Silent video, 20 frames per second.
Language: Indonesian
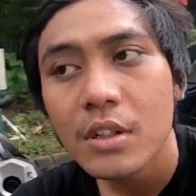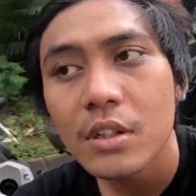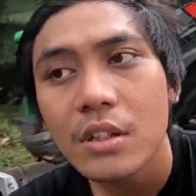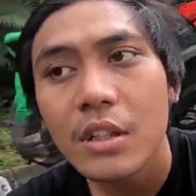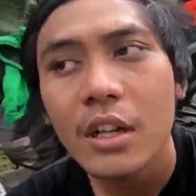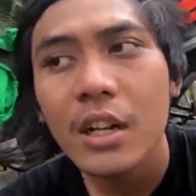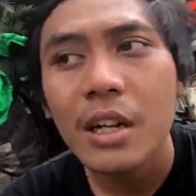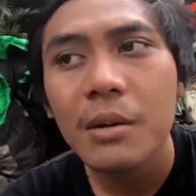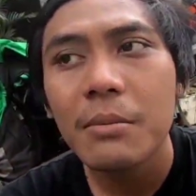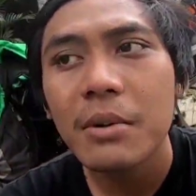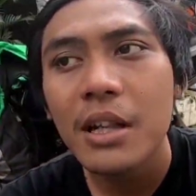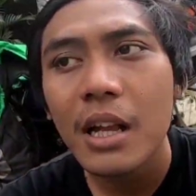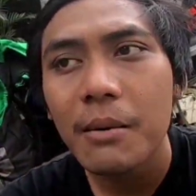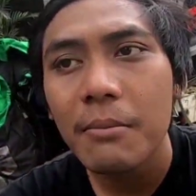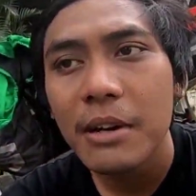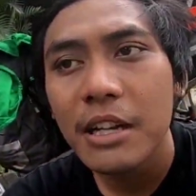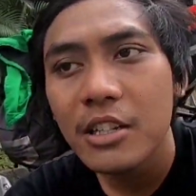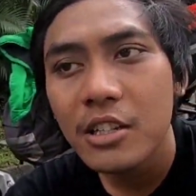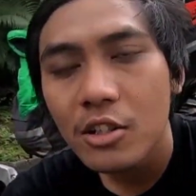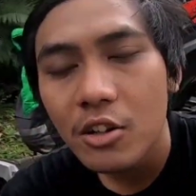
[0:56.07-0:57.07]
jadi yang
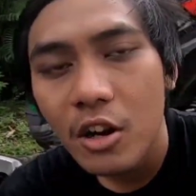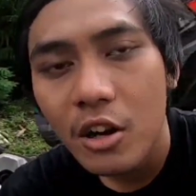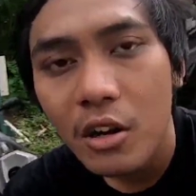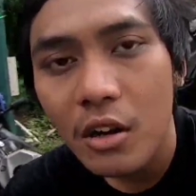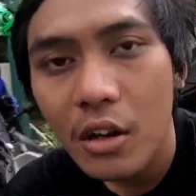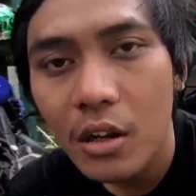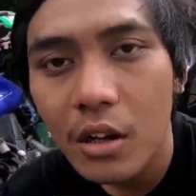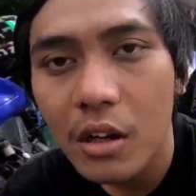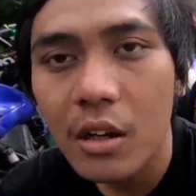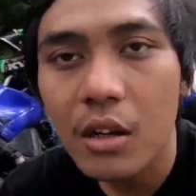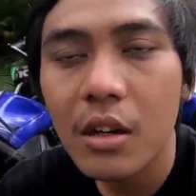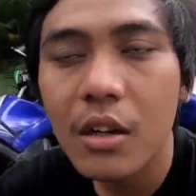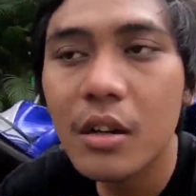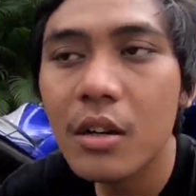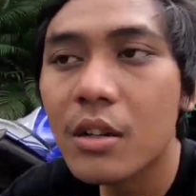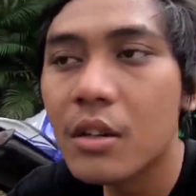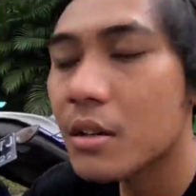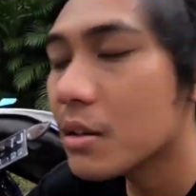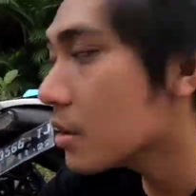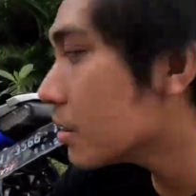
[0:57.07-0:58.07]
pertama shock
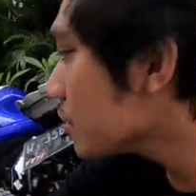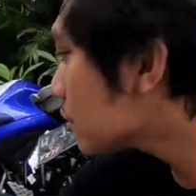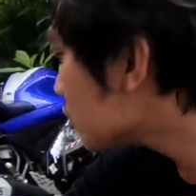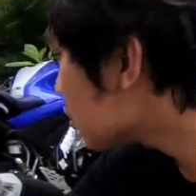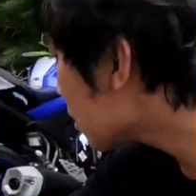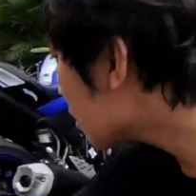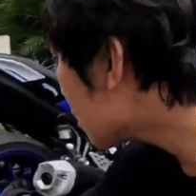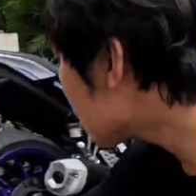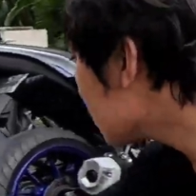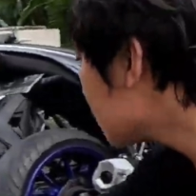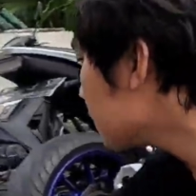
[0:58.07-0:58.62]
shock